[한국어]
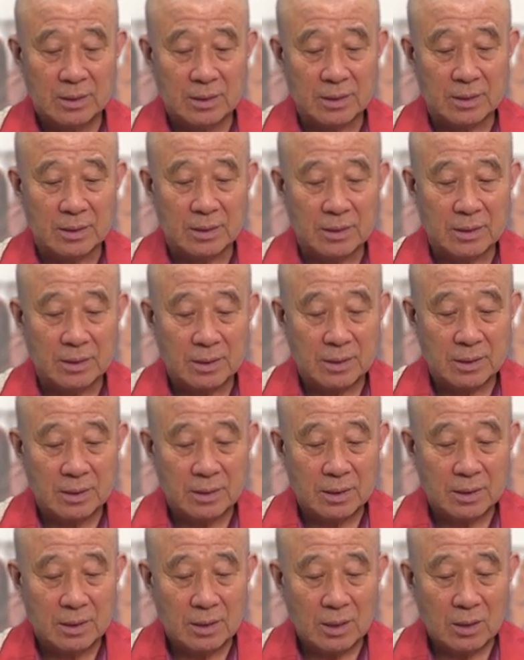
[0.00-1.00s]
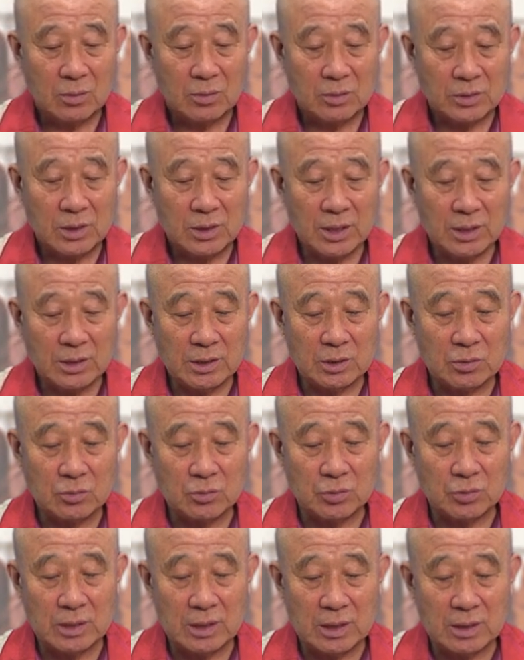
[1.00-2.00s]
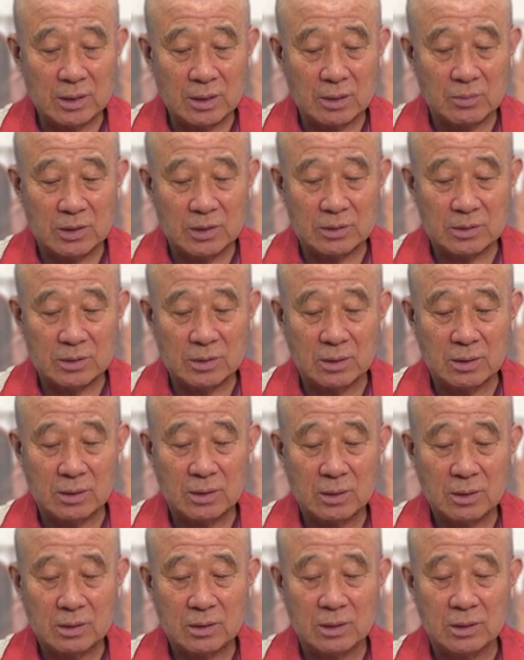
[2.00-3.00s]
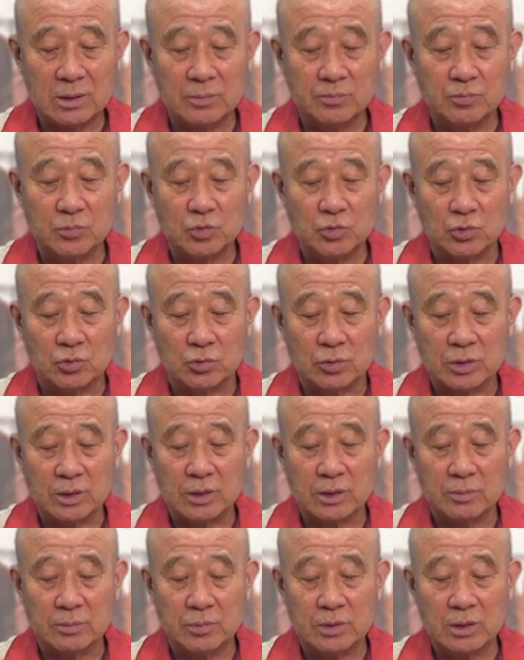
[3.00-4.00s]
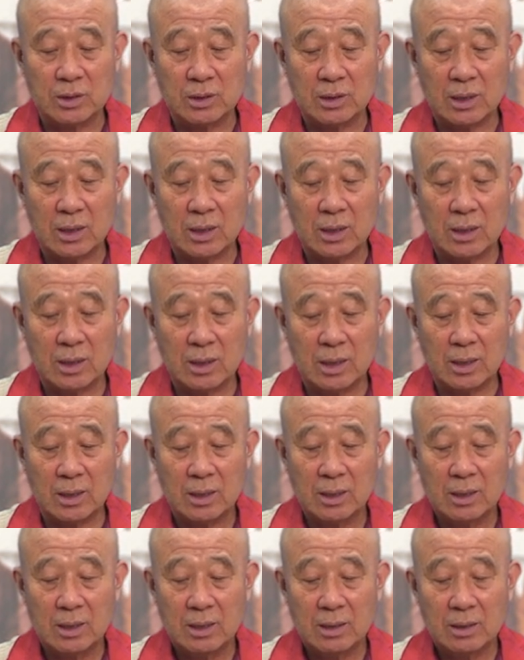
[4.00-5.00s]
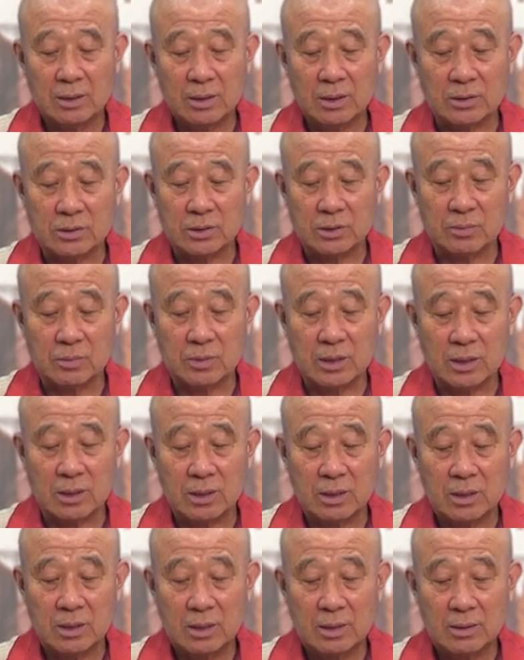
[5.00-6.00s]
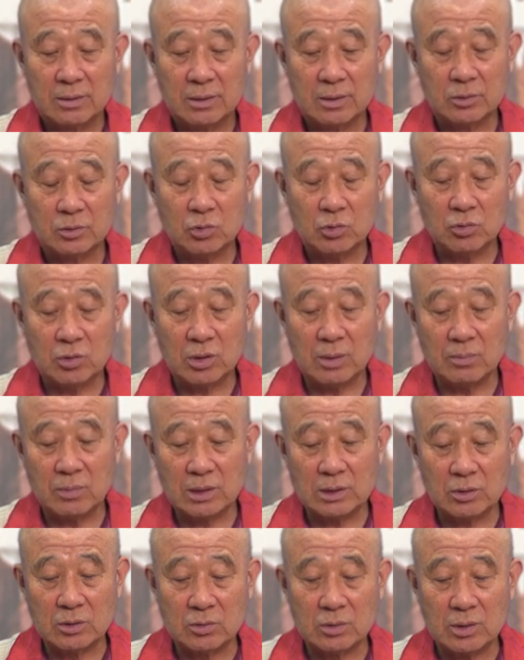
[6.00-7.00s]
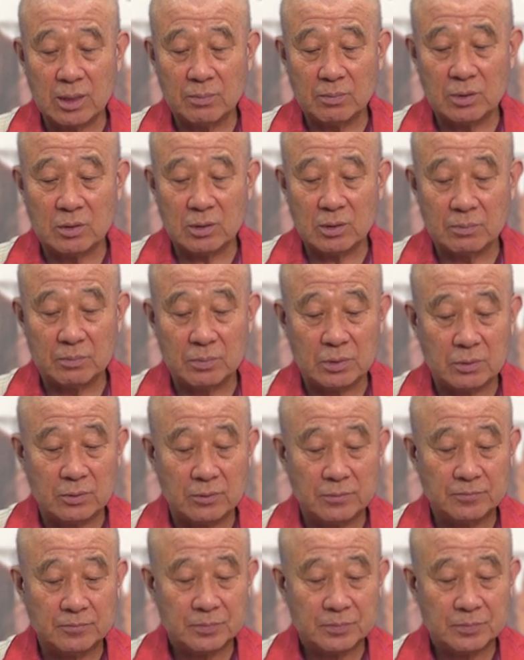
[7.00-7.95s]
예, 하고 채식주의자가 되면서 금주, 금연가가 되었습니다. 술도 안 마시고 담배도 안 피고